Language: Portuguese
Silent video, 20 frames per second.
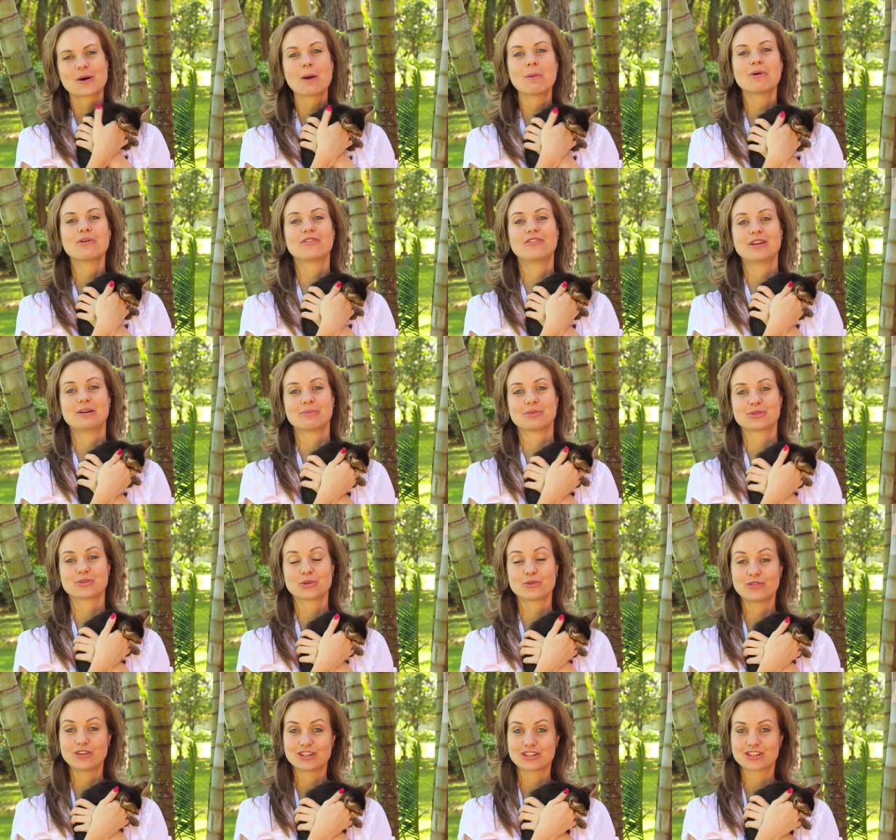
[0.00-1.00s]
Como vimos
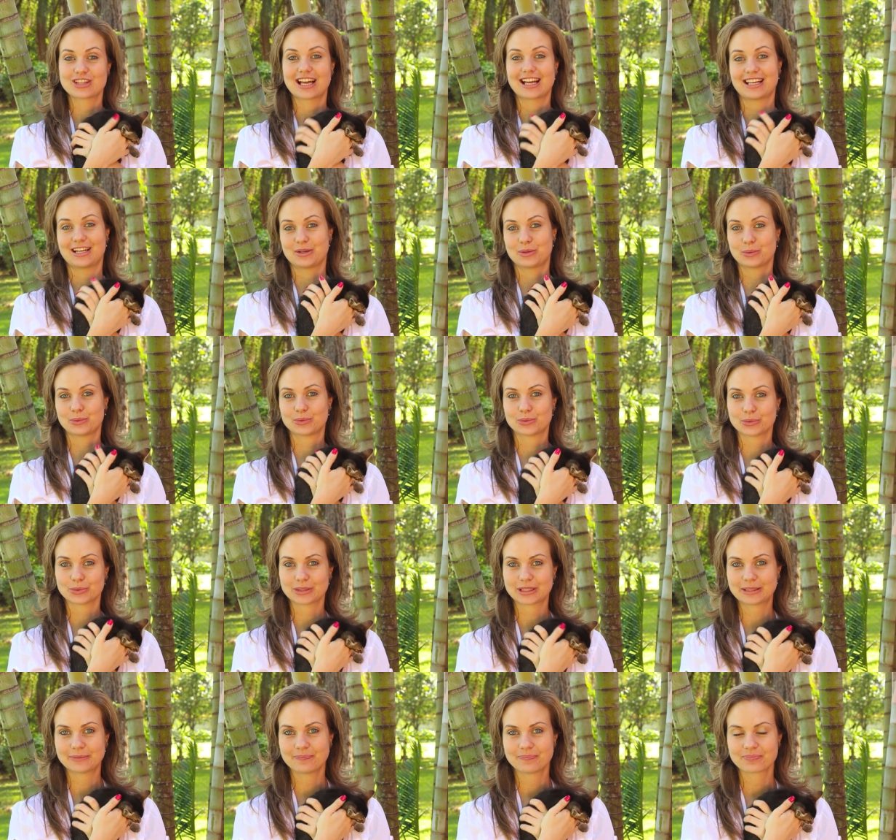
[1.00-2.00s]
no vídeo da
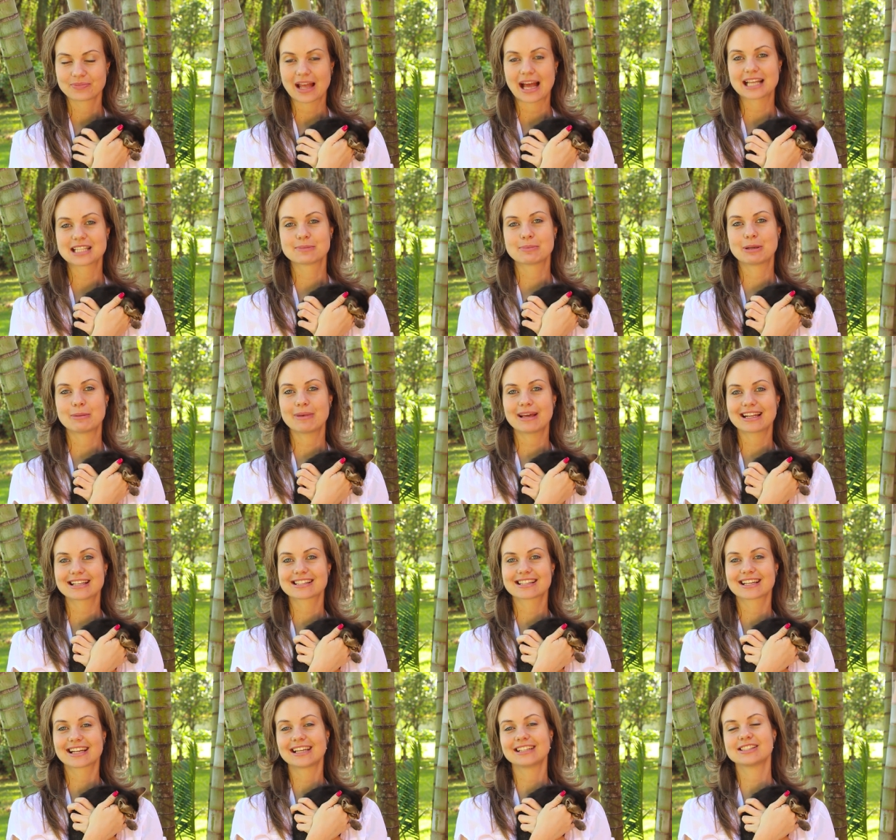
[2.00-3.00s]
agricultura, as
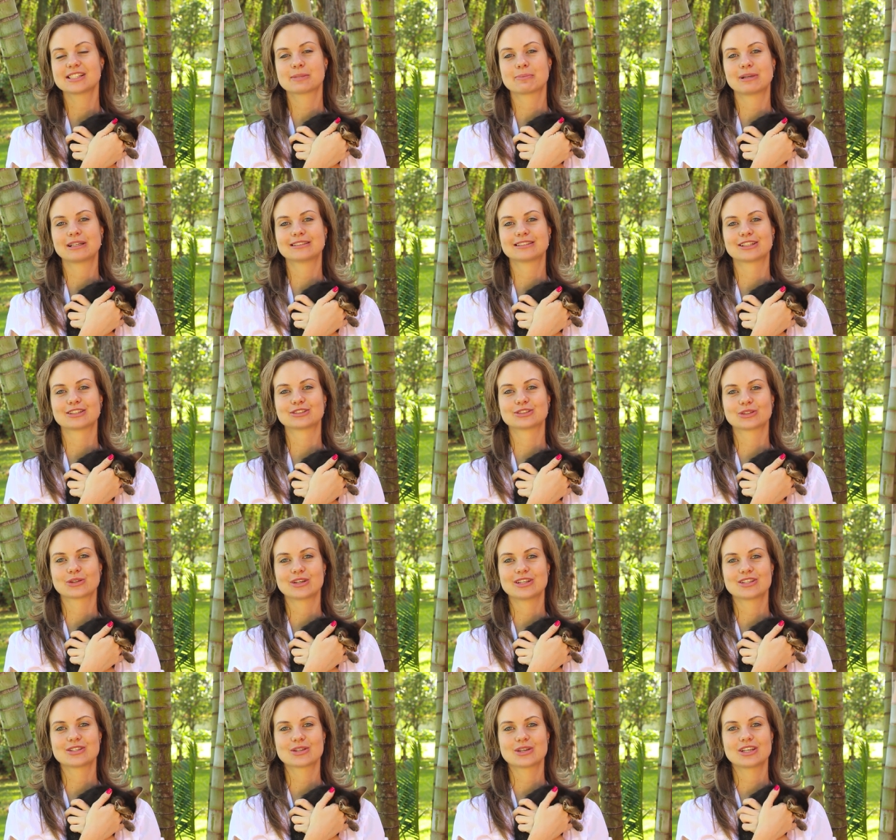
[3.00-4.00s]
primeiras grandes
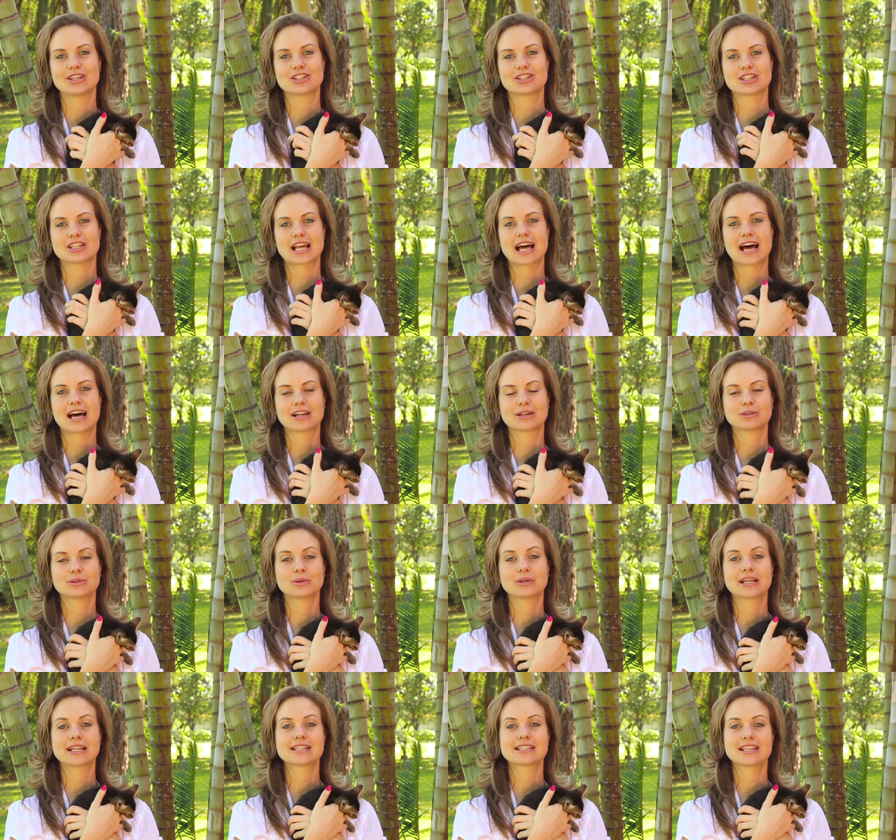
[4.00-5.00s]
plantações se originaram
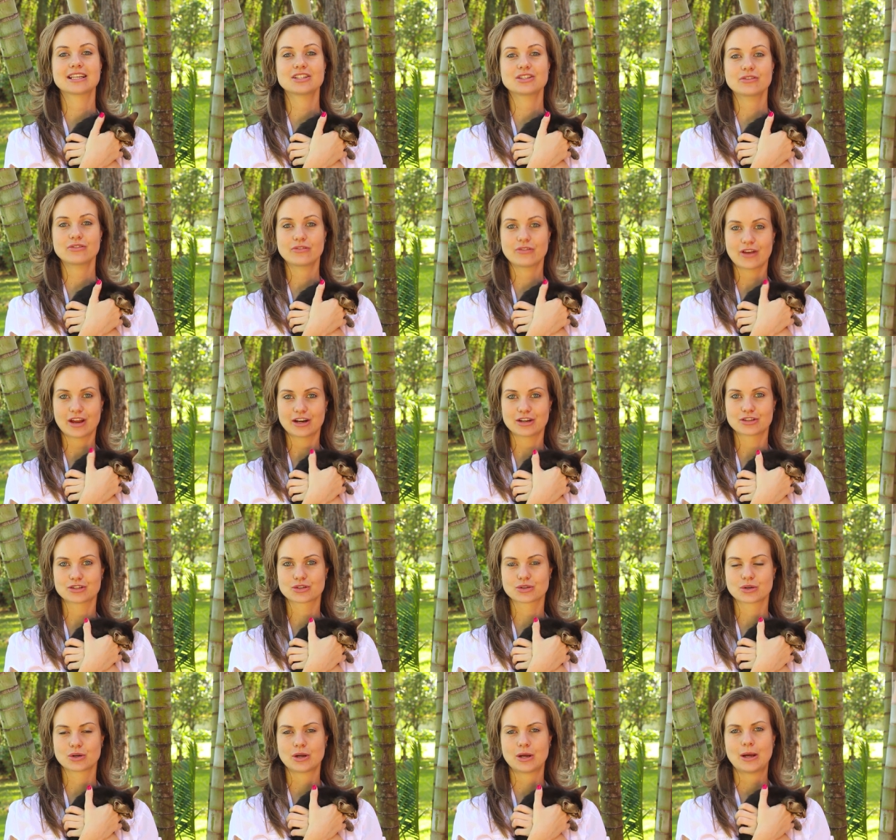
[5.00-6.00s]
no Crescente
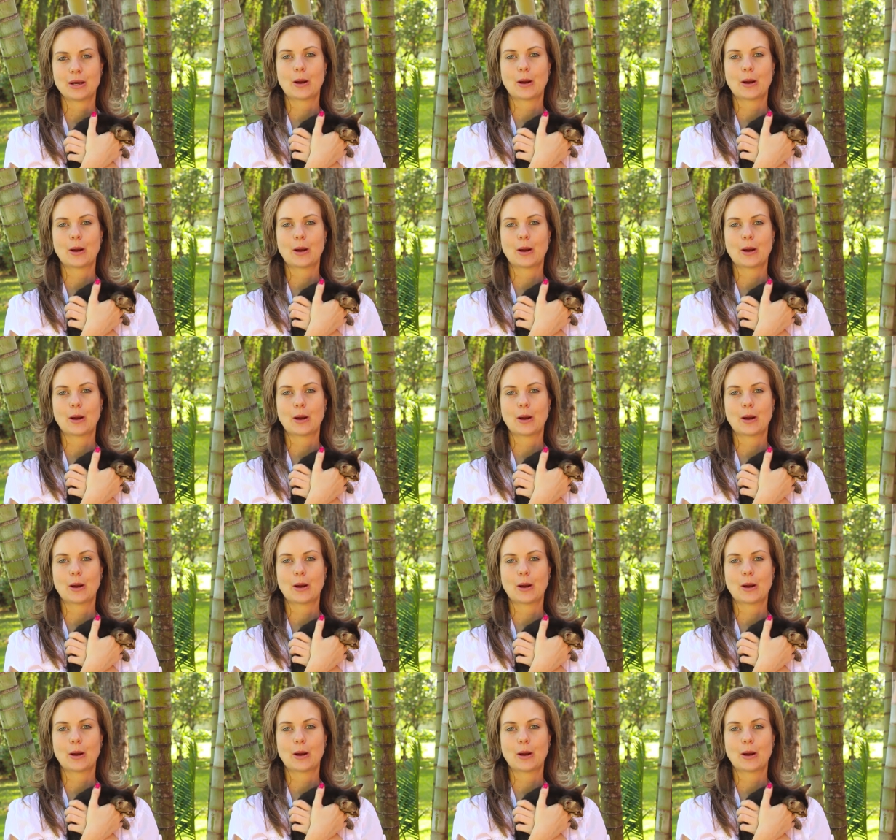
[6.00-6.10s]
Fértil,